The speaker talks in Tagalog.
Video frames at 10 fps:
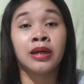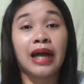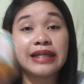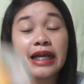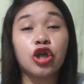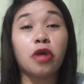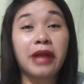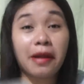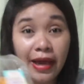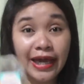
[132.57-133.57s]
Kasi
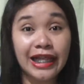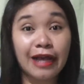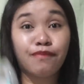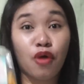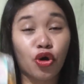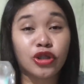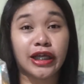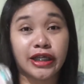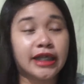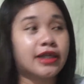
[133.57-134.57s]
sobrang mahilig po ako sa
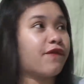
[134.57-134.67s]
cheese.